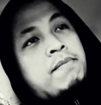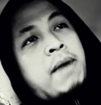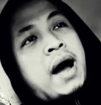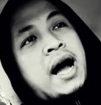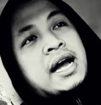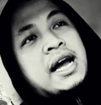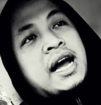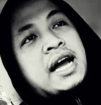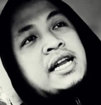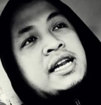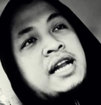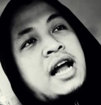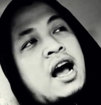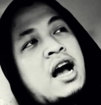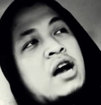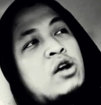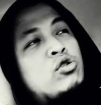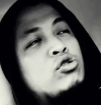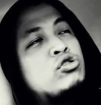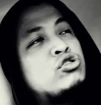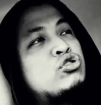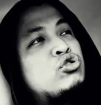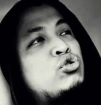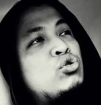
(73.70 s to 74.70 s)
bagay na
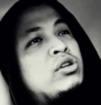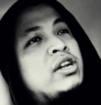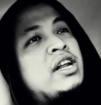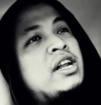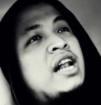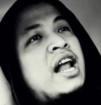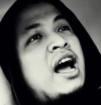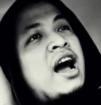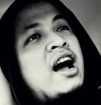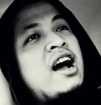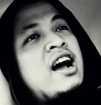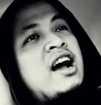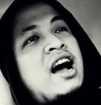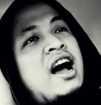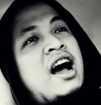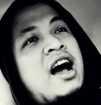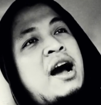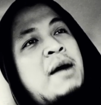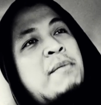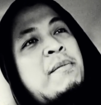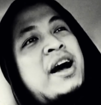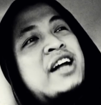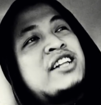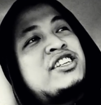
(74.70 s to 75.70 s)
gusto nilang
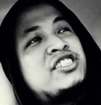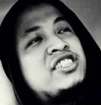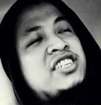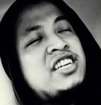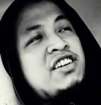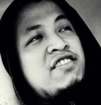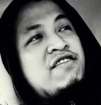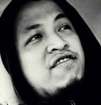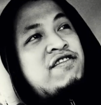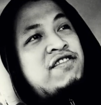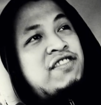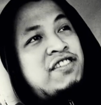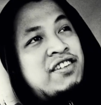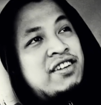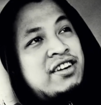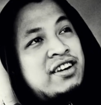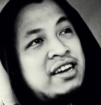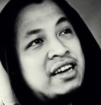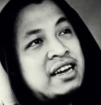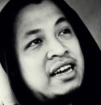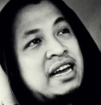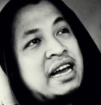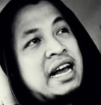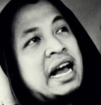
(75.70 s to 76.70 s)
uh, ma-achieve
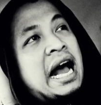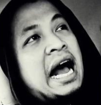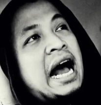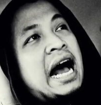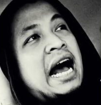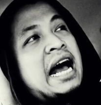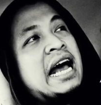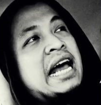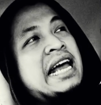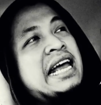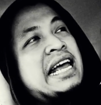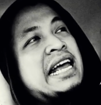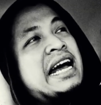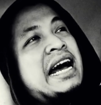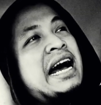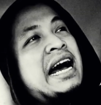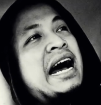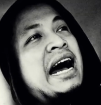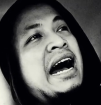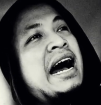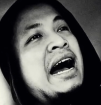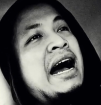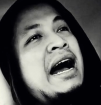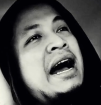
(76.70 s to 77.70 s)
ay
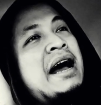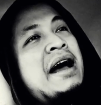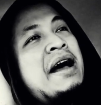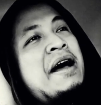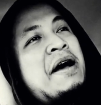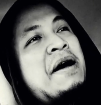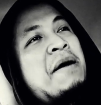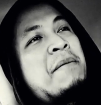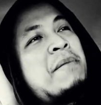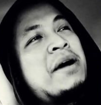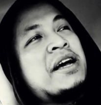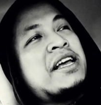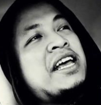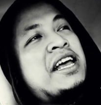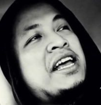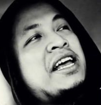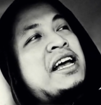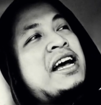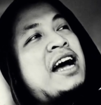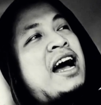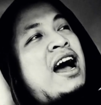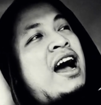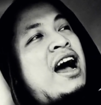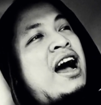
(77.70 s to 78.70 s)
uh,
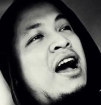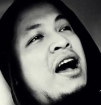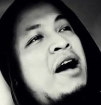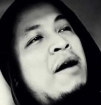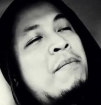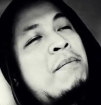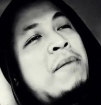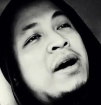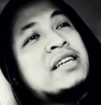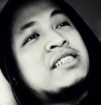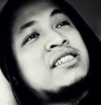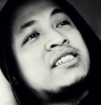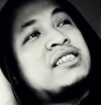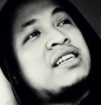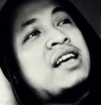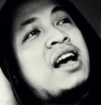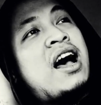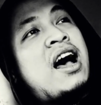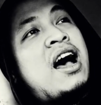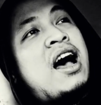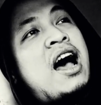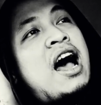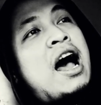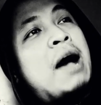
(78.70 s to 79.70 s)
maging uh, mas
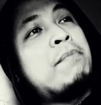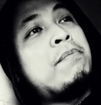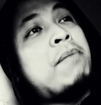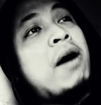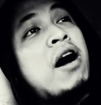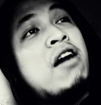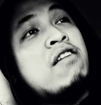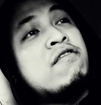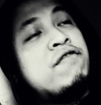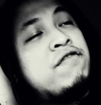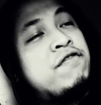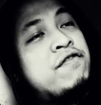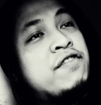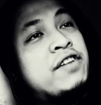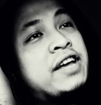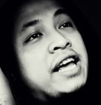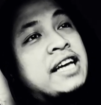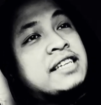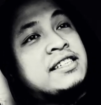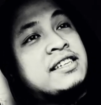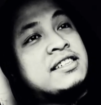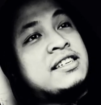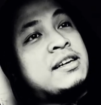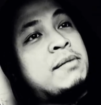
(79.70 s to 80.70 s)
uh, above
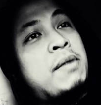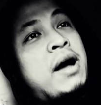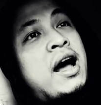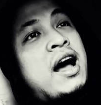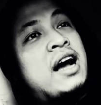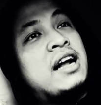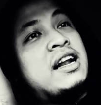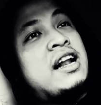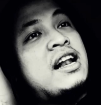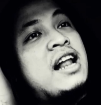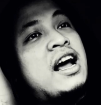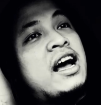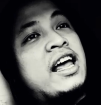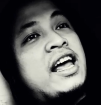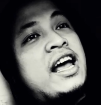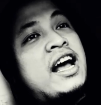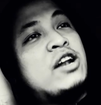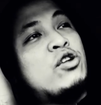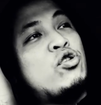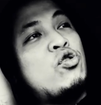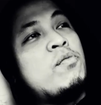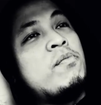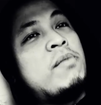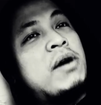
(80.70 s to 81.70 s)
kesa sa mga
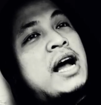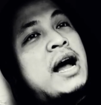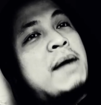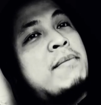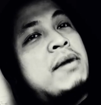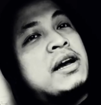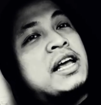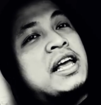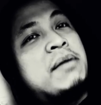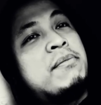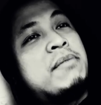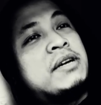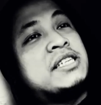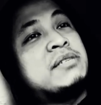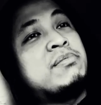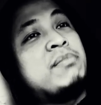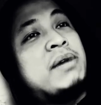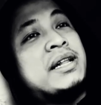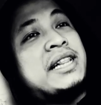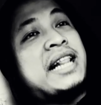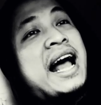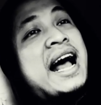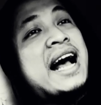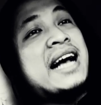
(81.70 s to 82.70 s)
kalalakihan. Kumbaga maging mas
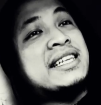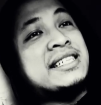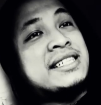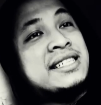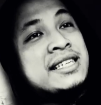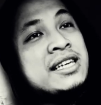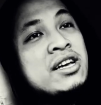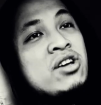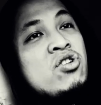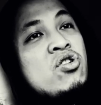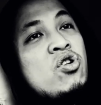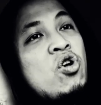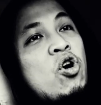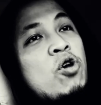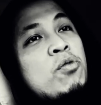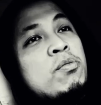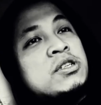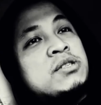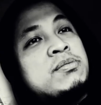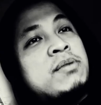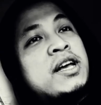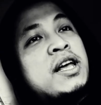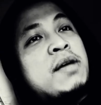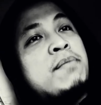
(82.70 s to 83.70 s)
mataas o
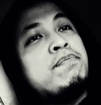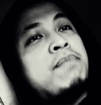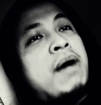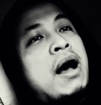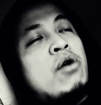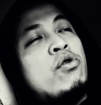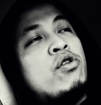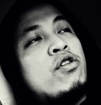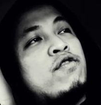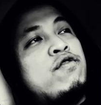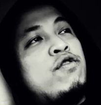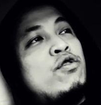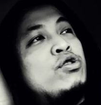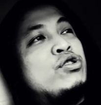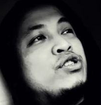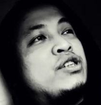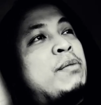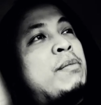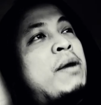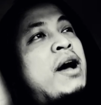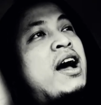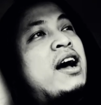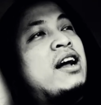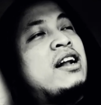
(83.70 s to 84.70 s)
mas maging powerful
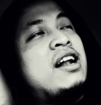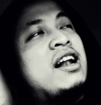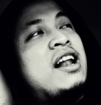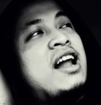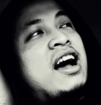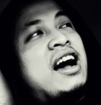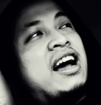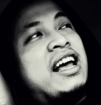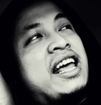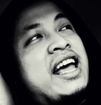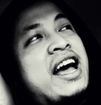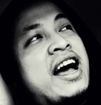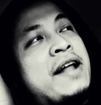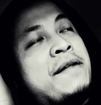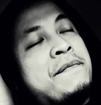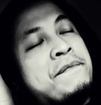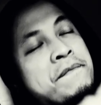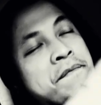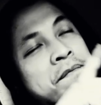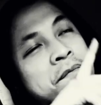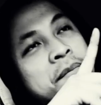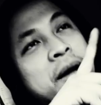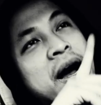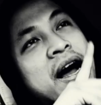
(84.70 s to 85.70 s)
sa mga kalalakihan.
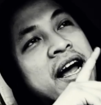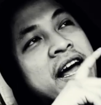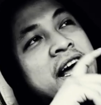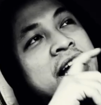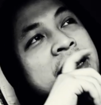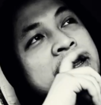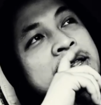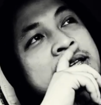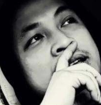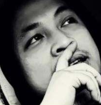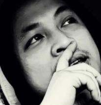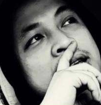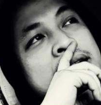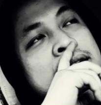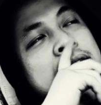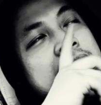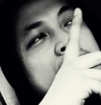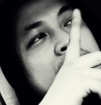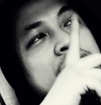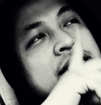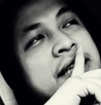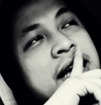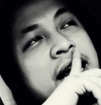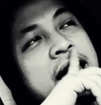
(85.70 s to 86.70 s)
Bakit?
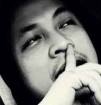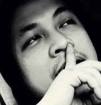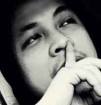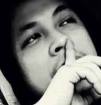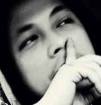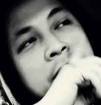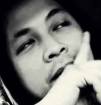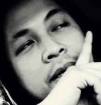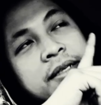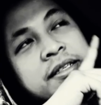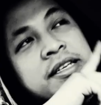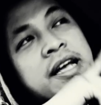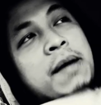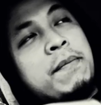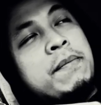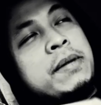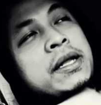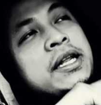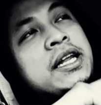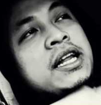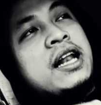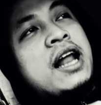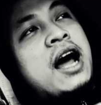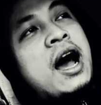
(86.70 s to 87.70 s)
Kasi
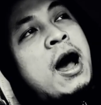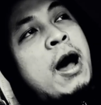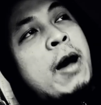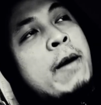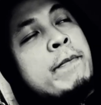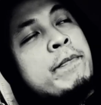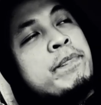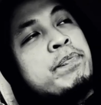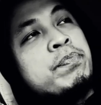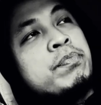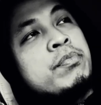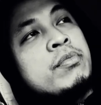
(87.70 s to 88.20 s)
sabi nila,